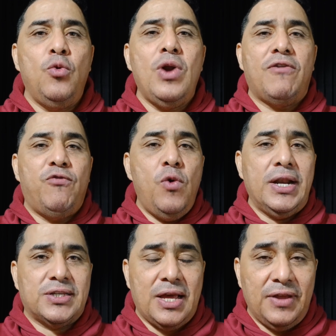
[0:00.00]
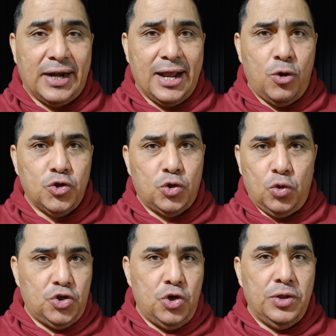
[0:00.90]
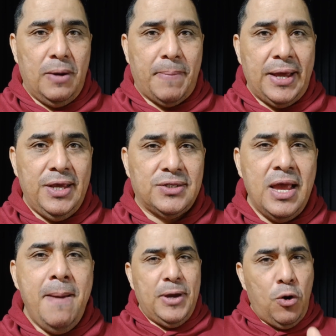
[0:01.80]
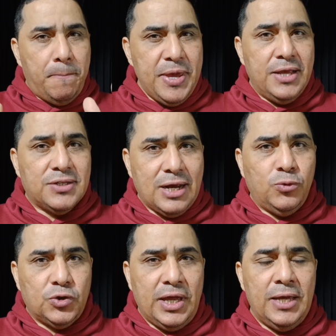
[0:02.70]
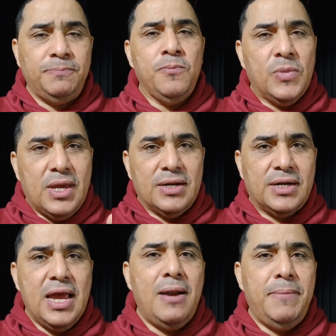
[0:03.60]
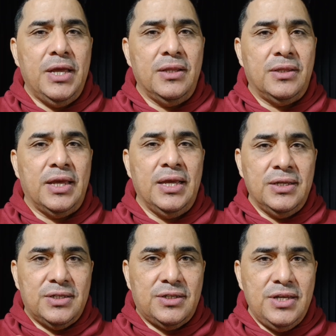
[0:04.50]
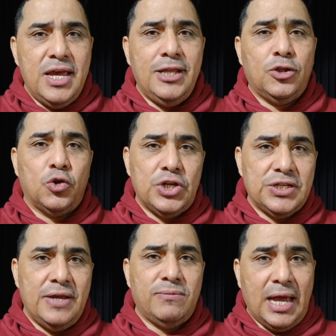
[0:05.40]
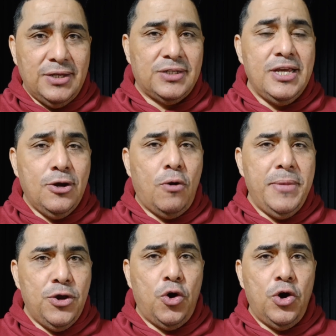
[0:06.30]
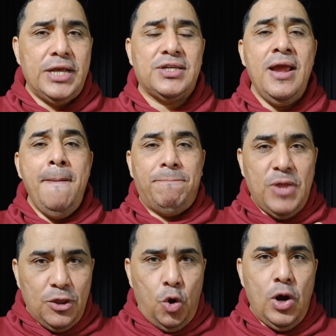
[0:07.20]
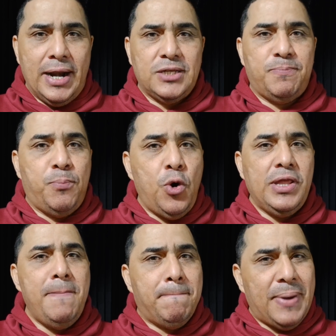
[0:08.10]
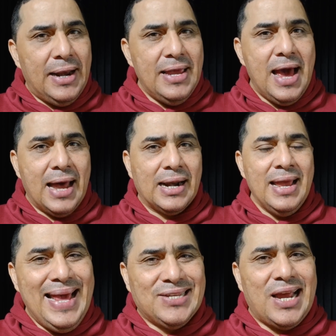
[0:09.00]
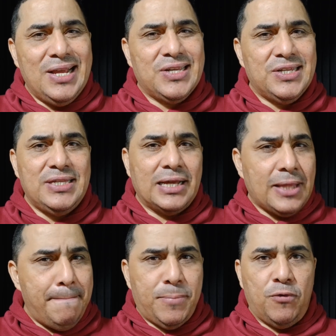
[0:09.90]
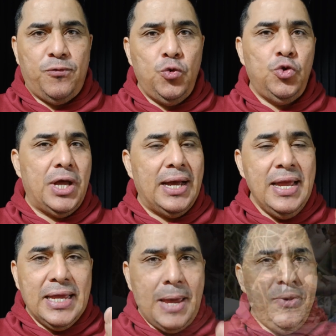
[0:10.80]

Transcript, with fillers: una fuerza de reconstrucción del país. Pero piensa usted que realmente 165 millones de dólares pueden paliar esa necesidad tan profunda que